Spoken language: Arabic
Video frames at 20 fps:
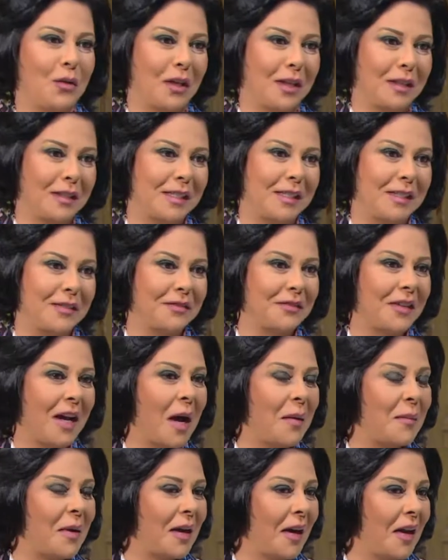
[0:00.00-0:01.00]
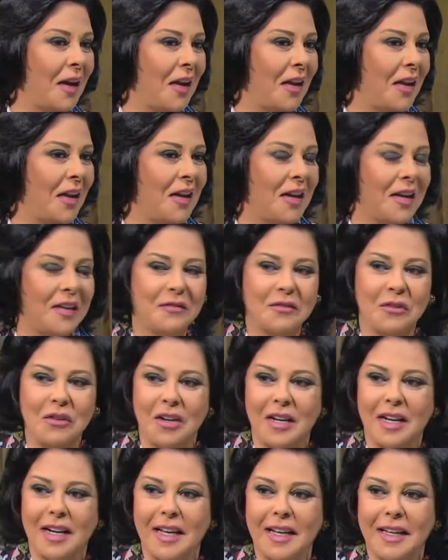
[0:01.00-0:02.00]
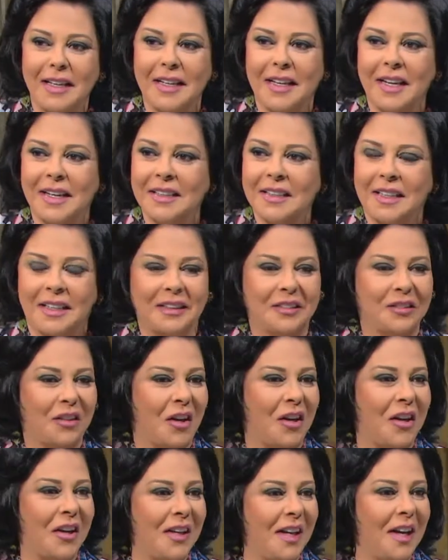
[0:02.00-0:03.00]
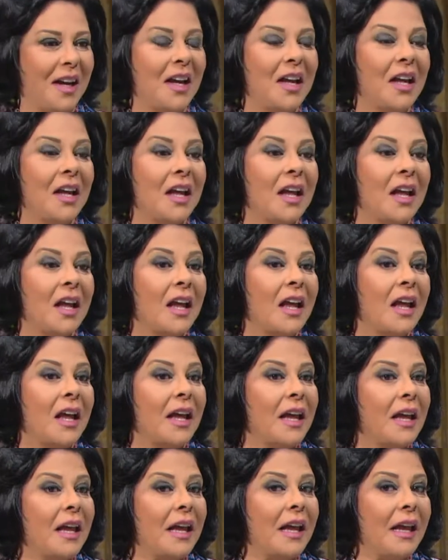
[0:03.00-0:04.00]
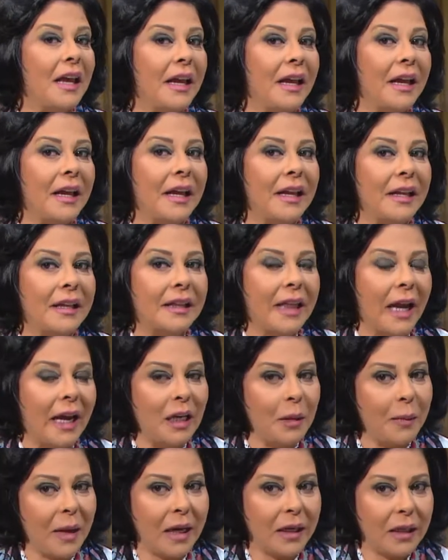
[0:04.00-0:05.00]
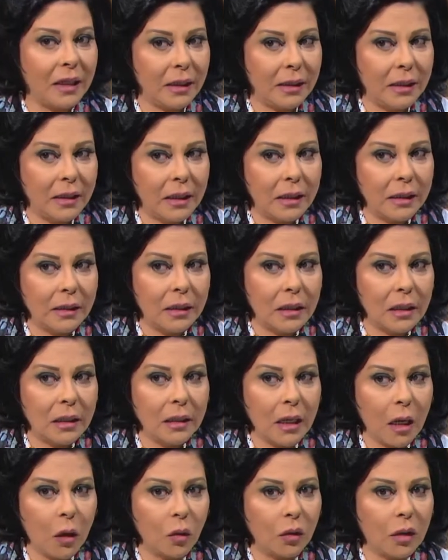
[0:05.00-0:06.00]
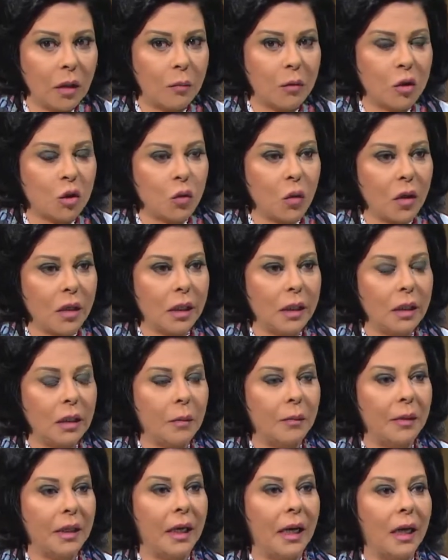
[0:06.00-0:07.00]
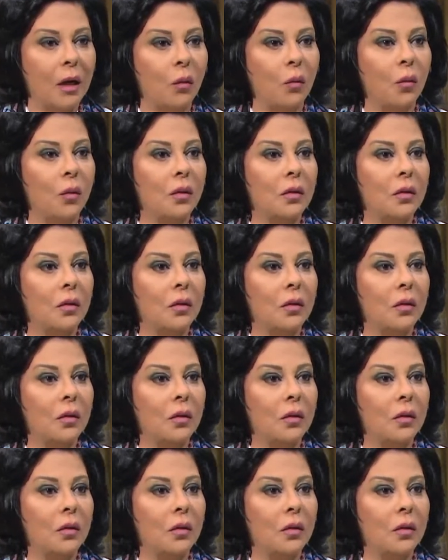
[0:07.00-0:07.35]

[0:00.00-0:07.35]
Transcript: ولطيف قمرايه فلايه عطرايه تعالي بقى ناخد المشوار كده من الاول